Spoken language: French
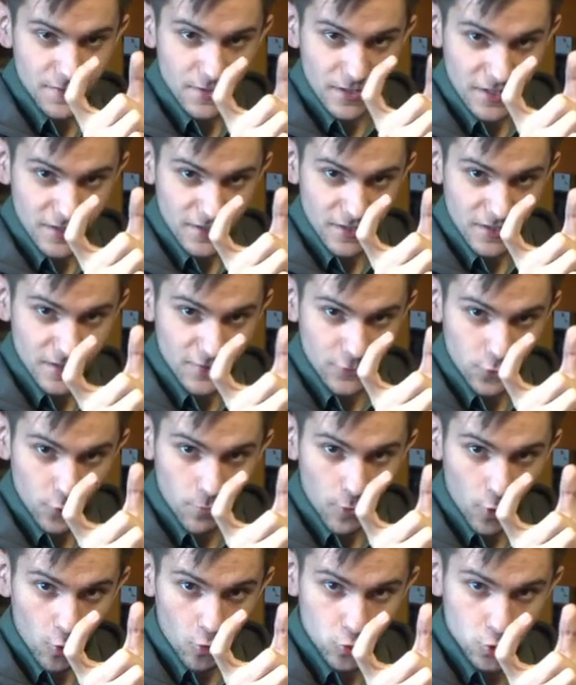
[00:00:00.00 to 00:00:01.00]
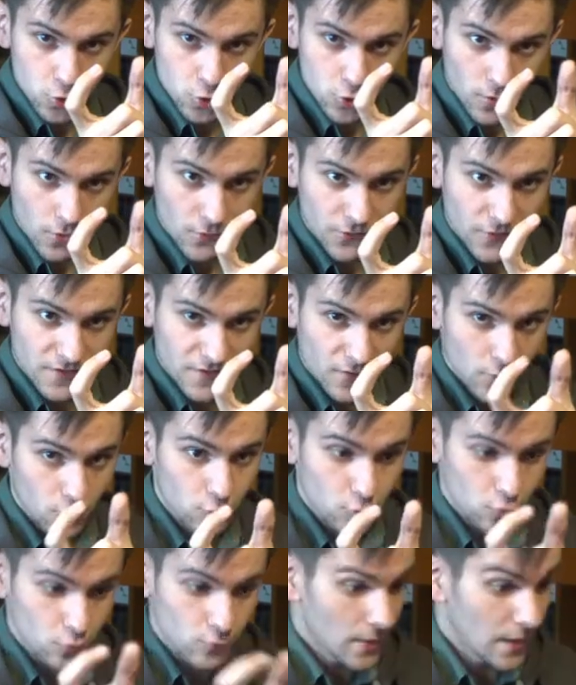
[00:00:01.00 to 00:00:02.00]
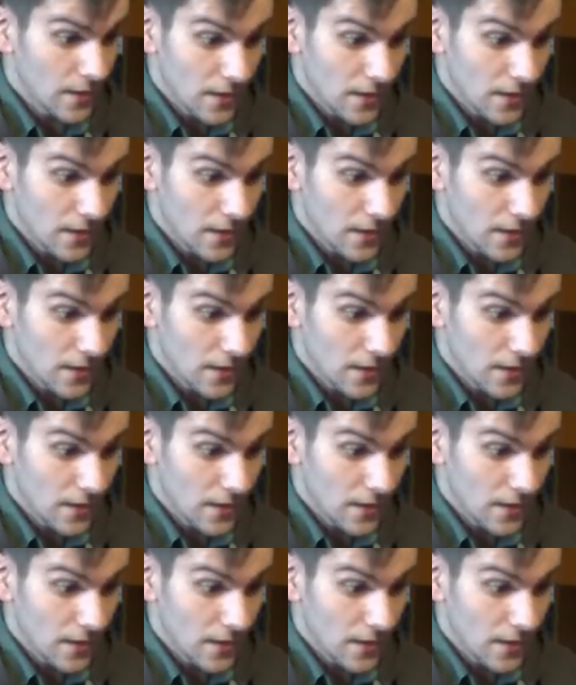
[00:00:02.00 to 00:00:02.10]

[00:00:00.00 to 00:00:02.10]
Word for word: les, deux broches en fait en dessous.